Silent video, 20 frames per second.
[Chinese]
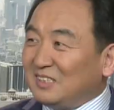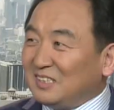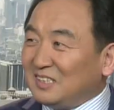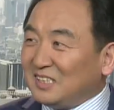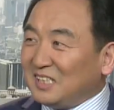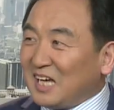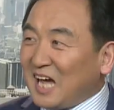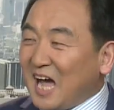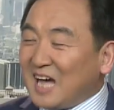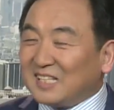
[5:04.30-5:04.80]

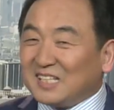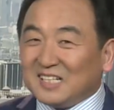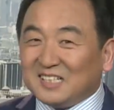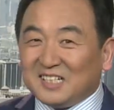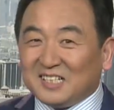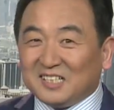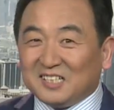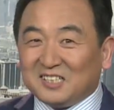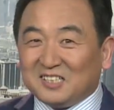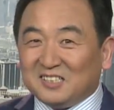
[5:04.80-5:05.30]
掐在
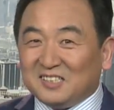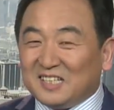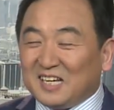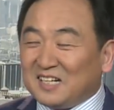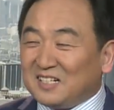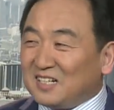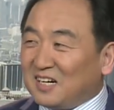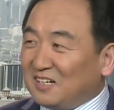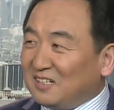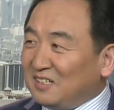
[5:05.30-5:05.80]
这个时
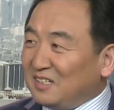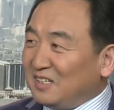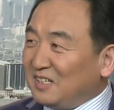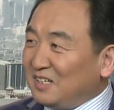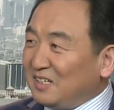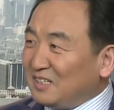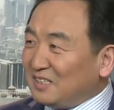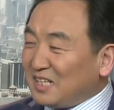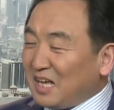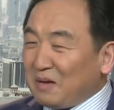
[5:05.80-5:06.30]
间上，
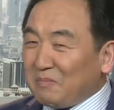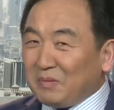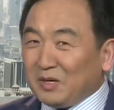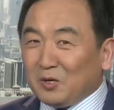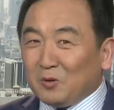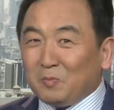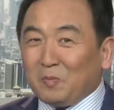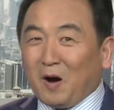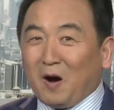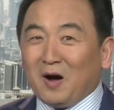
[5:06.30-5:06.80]
他
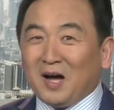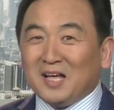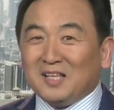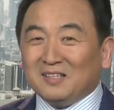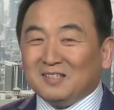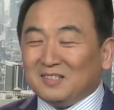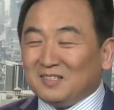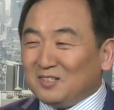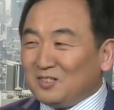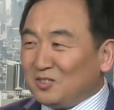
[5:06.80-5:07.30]
没有保
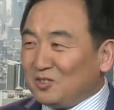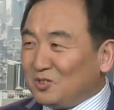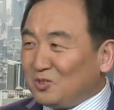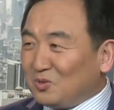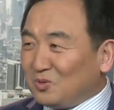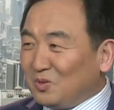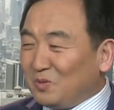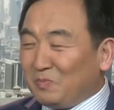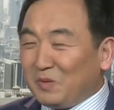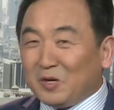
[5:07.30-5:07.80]
安，
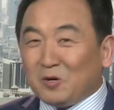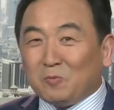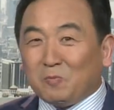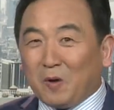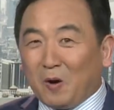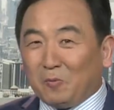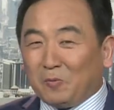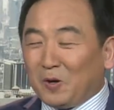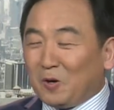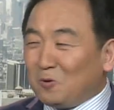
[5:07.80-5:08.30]
没有
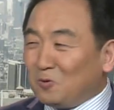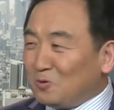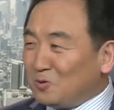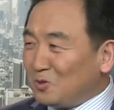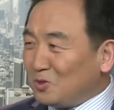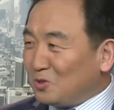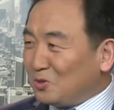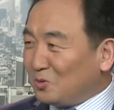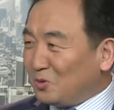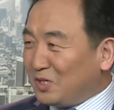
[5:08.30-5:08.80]
保镖，
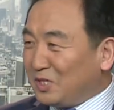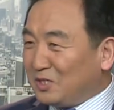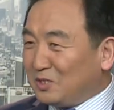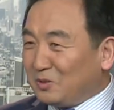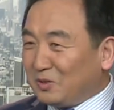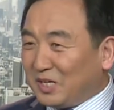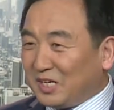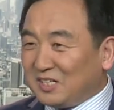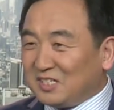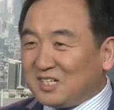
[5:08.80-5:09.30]
所以
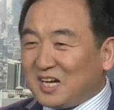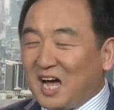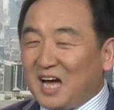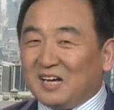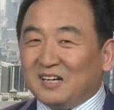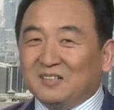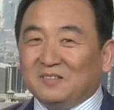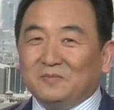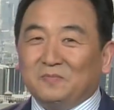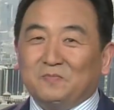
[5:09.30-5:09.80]
就给杀
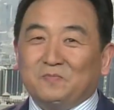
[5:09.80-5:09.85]
了。